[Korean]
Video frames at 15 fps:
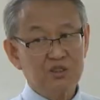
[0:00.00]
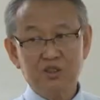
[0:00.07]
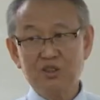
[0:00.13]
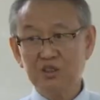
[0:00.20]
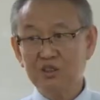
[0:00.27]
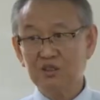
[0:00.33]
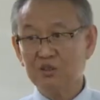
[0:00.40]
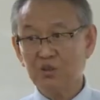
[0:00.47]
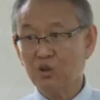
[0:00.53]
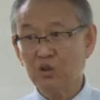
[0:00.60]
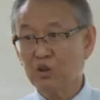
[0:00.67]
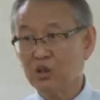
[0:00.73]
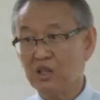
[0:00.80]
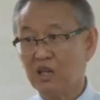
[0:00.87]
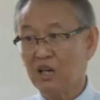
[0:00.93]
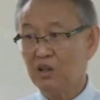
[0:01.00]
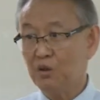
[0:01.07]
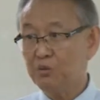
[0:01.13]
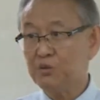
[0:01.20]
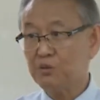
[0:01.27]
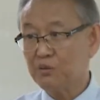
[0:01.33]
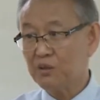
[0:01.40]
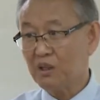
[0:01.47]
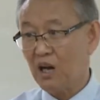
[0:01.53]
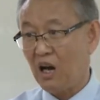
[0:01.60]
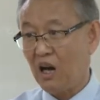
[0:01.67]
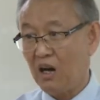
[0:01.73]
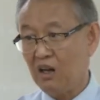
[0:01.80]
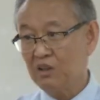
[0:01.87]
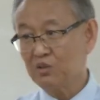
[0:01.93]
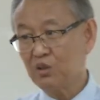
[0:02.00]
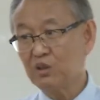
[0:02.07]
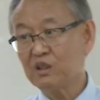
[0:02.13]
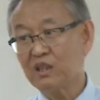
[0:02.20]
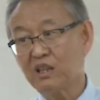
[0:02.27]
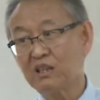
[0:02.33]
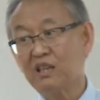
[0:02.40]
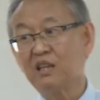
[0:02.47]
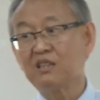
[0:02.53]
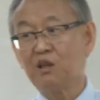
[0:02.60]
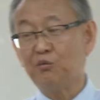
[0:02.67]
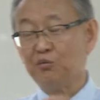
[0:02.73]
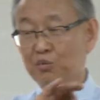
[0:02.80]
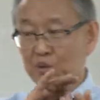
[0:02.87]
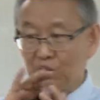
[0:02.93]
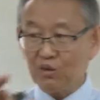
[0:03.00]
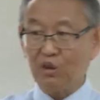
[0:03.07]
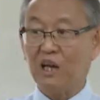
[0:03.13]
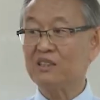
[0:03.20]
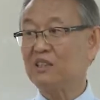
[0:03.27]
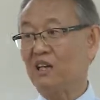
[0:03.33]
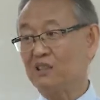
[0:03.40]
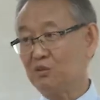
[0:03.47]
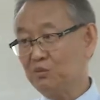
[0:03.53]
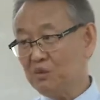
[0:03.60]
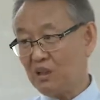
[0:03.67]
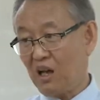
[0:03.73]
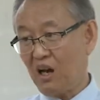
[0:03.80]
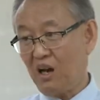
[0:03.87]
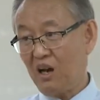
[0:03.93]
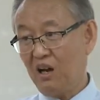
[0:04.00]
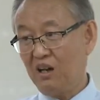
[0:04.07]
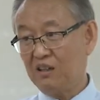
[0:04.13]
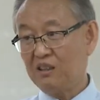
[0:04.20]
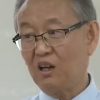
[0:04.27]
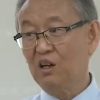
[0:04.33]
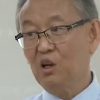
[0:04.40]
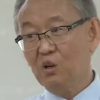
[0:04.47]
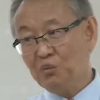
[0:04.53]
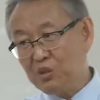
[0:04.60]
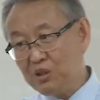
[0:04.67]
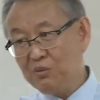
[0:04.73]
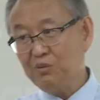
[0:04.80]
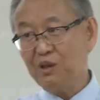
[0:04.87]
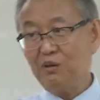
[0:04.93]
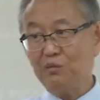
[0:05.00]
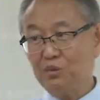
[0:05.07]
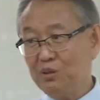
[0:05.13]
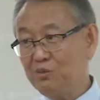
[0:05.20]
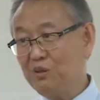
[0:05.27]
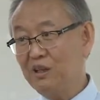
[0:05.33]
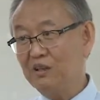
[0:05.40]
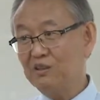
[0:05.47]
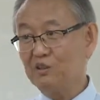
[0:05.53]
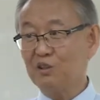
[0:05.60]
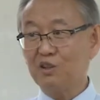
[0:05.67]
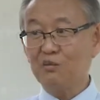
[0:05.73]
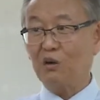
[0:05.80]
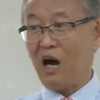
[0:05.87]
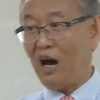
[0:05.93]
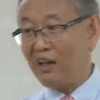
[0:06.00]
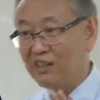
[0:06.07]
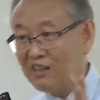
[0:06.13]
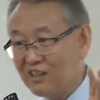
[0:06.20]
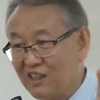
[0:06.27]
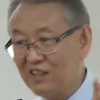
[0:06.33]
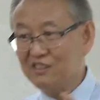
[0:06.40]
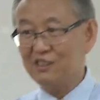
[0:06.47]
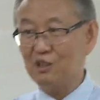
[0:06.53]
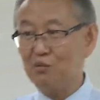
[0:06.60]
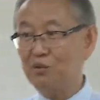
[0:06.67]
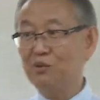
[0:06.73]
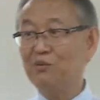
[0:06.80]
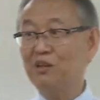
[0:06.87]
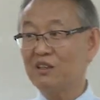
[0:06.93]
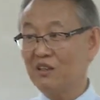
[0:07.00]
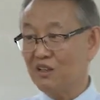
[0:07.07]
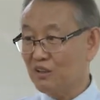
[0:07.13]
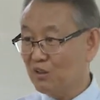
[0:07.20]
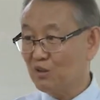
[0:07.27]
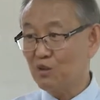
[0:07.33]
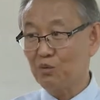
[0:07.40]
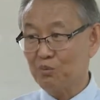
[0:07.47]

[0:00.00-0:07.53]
전혀 소용이 없습니다. 소용이 참필요 하지 않습니다. 그냥 PBL은 PBL이지 거기 뭐 IT가 있어야 PBL이 되는 이런 건